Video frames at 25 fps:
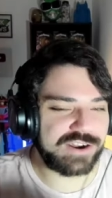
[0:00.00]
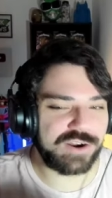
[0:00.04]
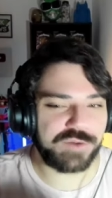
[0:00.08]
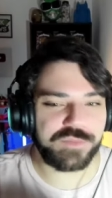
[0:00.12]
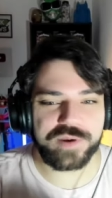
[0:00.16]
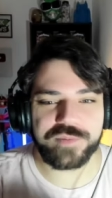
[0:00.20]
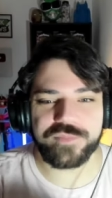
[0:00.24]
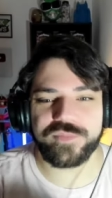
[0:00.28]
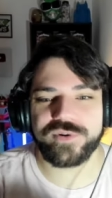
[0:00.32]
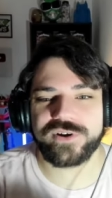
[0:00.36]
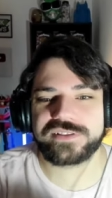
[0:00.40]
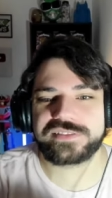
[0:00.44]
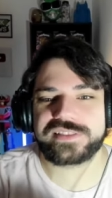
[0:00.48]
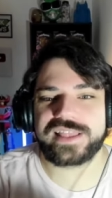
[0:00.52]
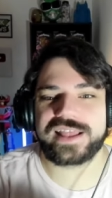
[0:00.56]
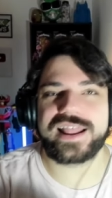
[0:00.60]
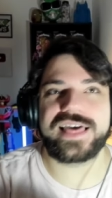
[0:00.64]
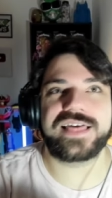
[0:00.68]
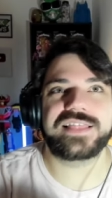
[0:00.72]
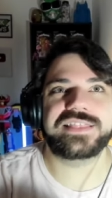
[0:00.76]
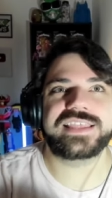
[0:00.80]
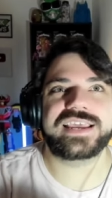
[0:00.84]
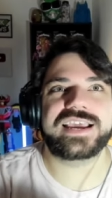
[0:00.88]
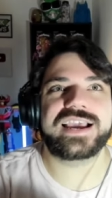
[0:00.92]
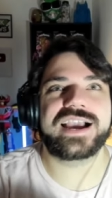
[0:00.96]
no me importa
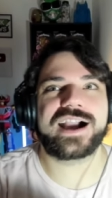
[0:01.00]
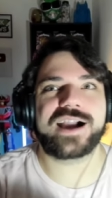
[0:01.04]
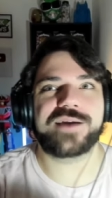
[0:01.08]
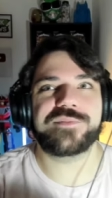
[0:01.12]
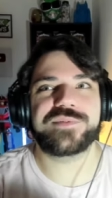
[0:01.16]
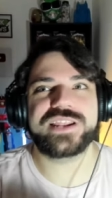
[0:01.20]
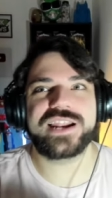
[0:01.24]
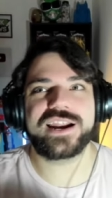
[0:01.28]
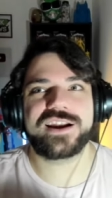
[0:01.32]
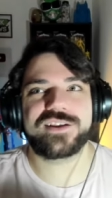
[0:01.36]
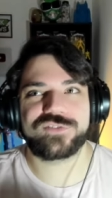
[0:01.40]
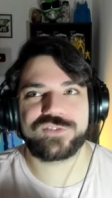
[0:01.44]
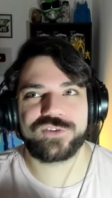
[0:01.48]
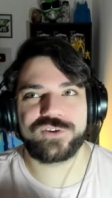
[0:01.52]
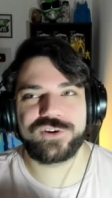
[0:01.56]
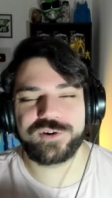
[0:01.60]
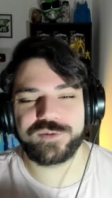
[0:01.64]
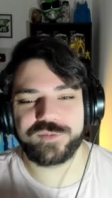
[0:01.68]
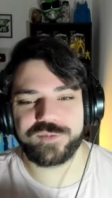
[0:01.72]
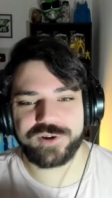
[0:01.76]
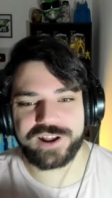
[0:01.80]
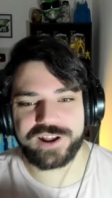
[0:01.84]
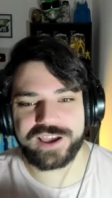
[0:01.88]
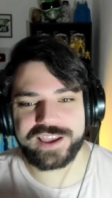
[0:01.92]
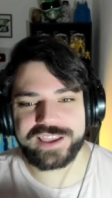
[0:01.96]
nada antes que caminar
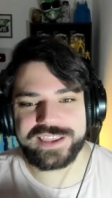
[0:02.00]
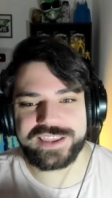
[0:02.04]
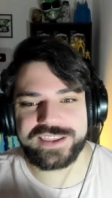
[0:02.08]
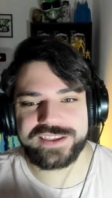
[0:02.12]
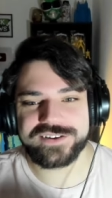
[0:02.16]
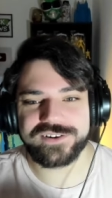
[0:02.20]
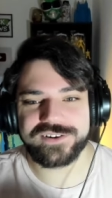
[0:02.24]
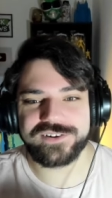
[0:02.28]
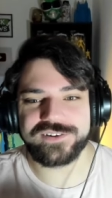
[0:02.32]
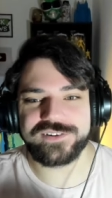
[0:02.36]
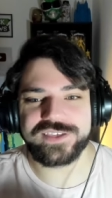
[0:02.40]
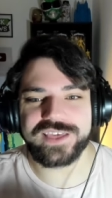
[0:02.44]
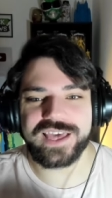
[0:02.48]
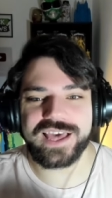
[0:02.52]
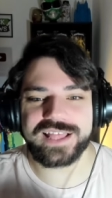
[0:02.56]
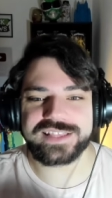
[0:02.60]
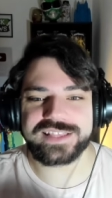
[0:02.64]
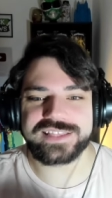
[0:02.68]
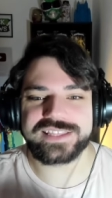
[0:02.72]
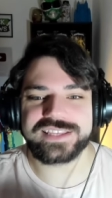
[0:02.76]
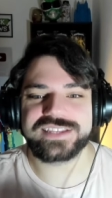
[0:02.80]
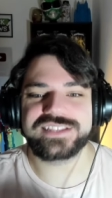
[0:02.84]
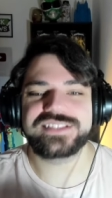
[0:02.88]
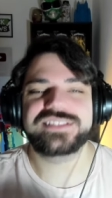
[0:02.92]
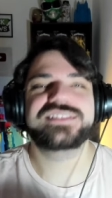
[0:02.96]
solo por ahí.
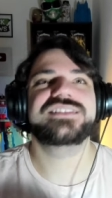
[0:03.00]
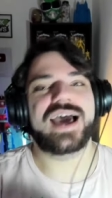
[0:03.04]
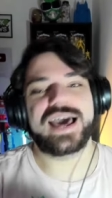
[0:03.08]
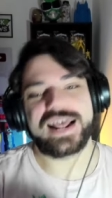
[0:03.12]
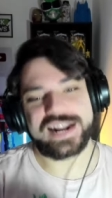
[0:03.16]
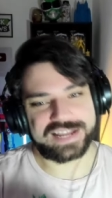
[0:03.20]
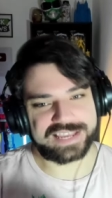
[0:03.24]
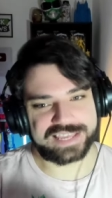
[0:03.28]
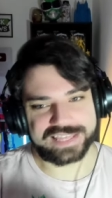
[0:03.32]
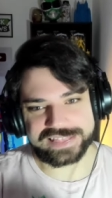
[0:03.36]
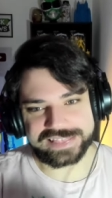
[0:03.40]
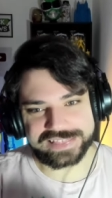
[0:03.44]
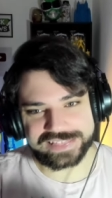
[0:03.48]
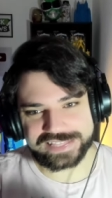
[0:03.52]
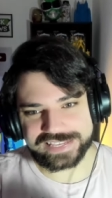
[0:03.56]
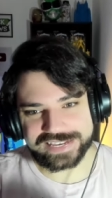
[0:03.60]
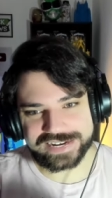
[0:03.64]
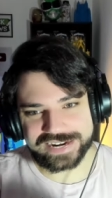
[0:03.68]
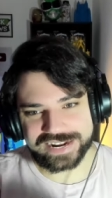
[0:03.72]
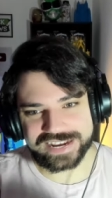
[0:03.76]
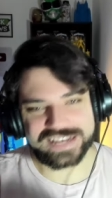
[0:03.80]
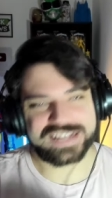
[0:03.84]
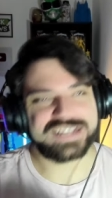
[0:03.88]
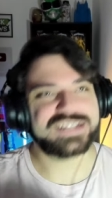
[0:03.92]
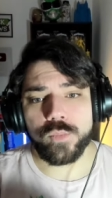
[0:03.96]
Olvídate.
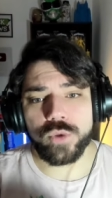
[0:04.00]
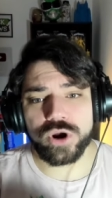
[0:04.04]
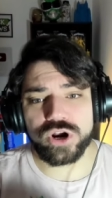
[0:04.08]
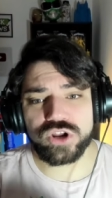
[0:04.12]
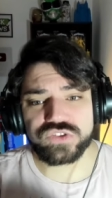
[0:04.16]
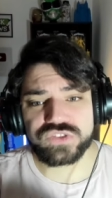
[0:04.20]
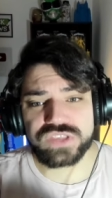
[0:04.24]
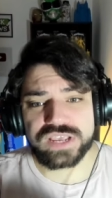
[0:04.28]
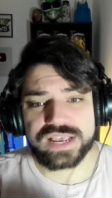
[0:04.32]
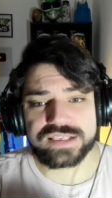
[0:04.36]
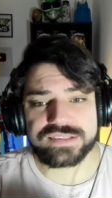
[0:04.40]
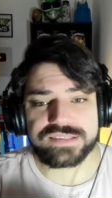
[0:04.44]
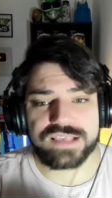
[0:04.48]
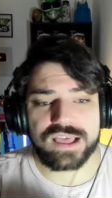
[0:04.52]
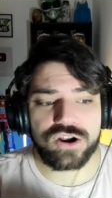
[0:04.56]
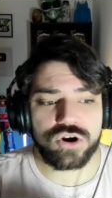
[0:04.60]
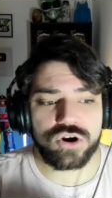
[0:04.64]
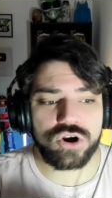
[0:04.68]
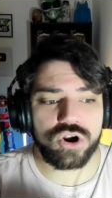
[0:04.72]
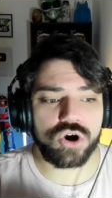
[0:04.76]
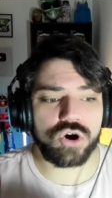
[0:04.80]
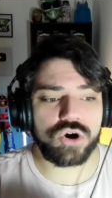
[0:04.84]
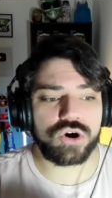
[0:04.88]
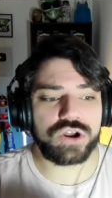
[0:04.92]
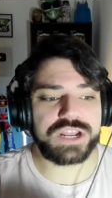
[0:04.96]
Argentina. Bueno, se
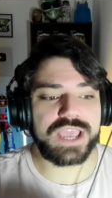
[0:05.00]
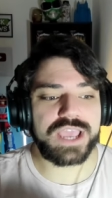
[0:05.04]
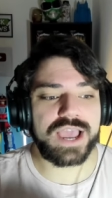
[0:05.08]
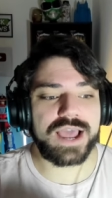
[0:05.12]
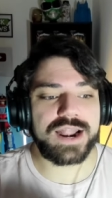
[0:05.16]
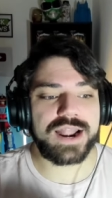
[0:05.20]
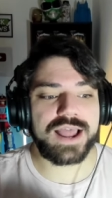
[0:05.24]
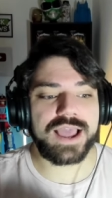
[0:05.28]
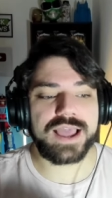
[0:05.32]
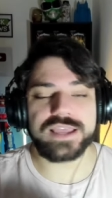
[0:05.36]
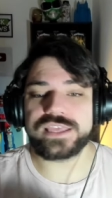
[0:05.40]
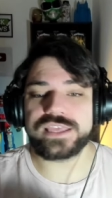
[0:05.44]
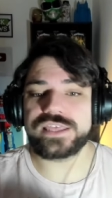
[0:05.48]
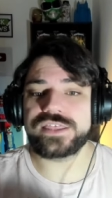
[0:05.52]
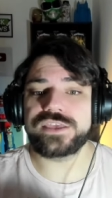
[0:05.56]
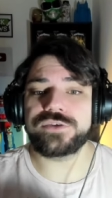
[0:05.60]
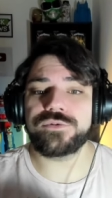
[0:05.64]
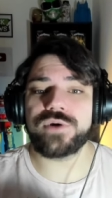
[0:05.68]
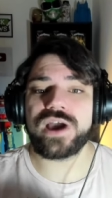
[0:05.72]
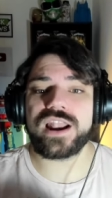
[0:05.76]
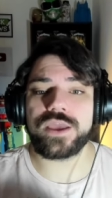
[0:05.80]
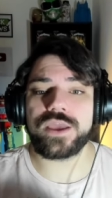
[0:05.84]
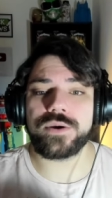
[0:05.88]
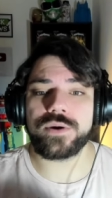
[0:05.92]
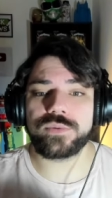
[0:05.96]
casaron Oriana y
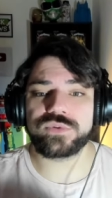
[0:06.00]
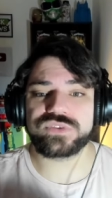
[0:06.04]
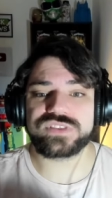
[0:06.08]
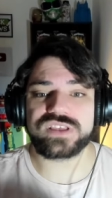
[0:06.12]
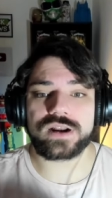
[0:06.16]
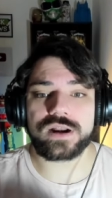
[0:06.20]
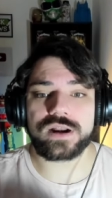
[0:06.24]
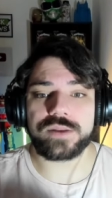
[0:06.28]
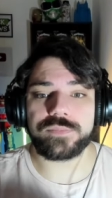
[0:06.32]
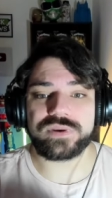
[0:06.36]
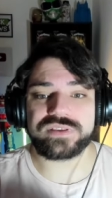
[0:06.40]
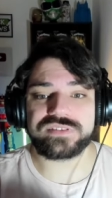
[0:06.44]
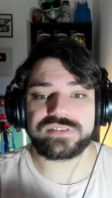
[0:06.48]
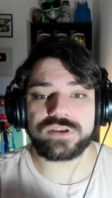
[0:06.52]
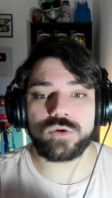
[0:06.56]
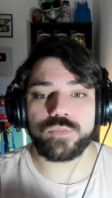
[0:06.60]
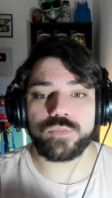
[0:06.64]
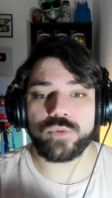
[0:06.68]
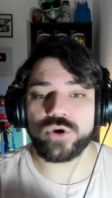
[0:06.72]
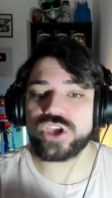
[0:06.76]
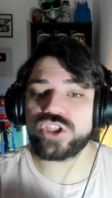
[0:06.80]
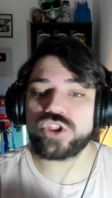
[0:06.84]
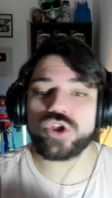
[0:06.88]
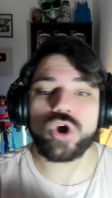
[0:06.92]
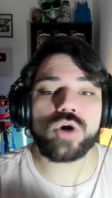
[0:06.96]
Divala y vamos a repasar un
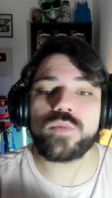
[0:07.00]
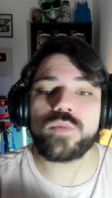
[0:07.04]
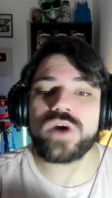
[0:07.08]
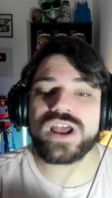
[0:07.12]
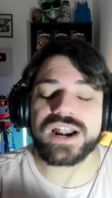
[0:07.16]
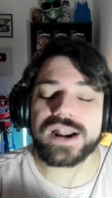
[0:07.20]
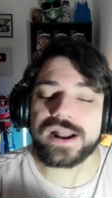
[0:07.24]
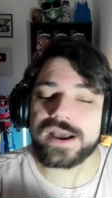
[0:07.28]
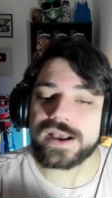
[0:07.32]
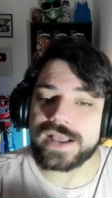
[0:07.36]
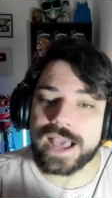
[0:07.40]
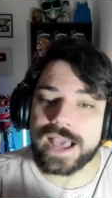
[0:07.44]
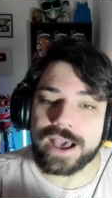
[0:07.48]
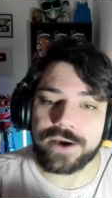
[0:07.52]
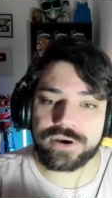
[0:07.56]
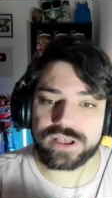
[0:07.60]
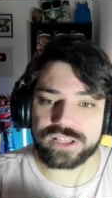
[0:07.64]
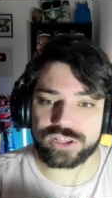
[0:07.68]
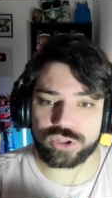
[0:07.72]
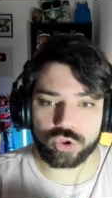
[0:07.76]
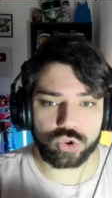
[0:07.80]
poquito cómo arrancaba